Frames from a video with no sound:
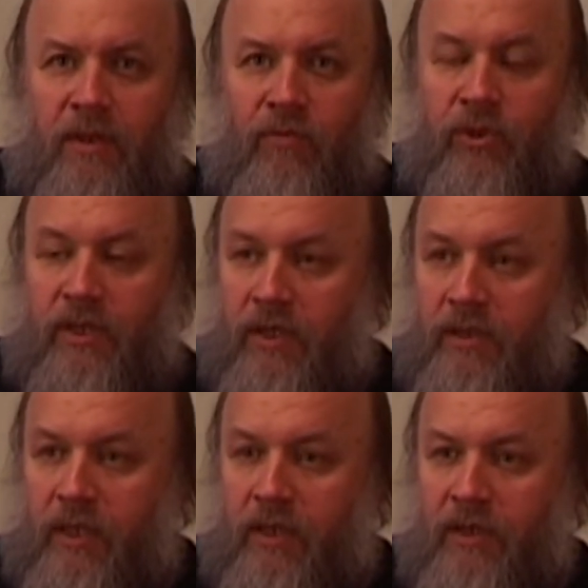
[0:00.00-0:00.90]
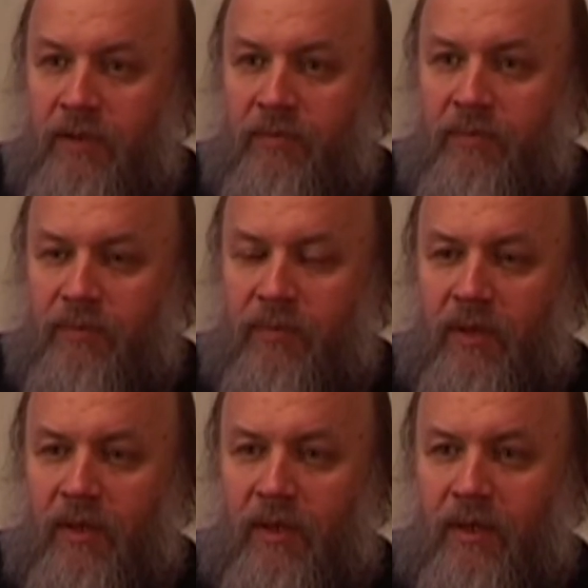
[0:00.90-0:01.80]
Вот если
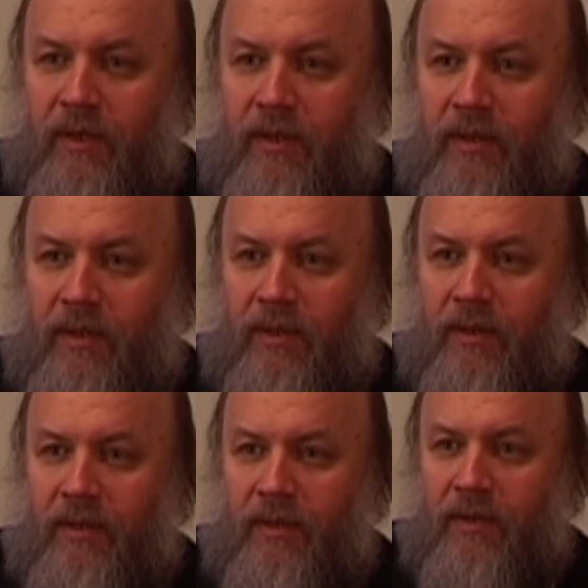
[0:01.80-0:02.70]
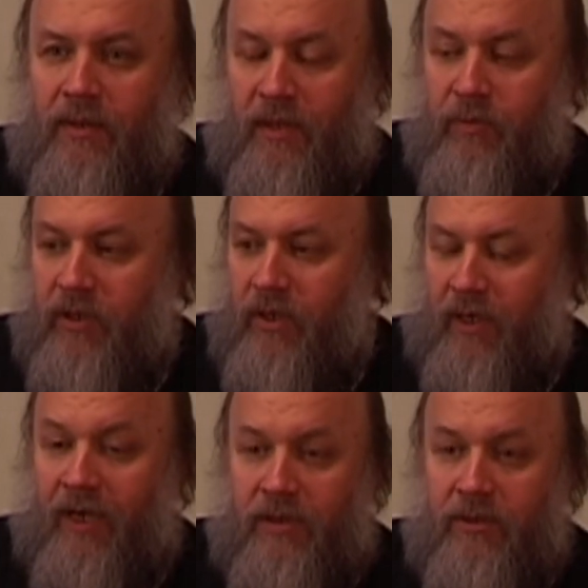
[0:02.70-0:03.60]
для меня
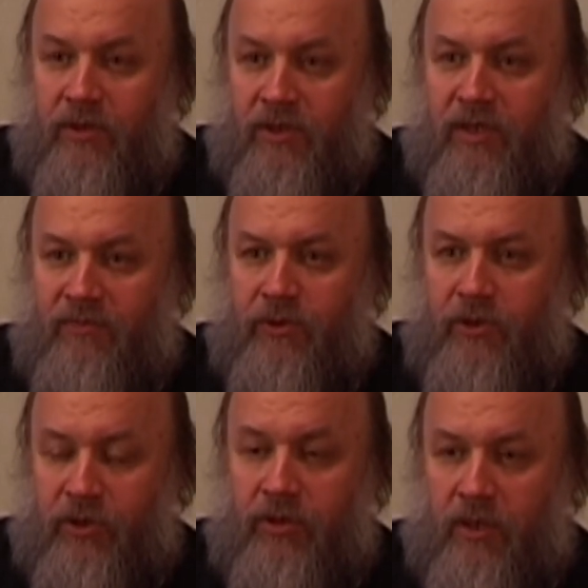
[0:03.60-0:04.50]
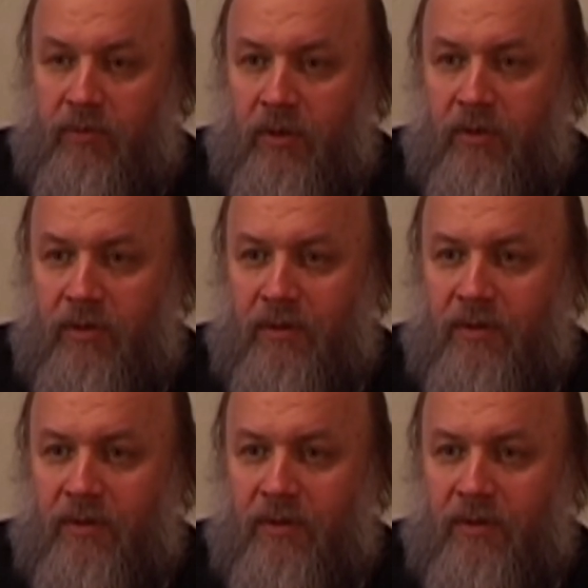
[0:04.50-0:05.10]
родился сегодня человек,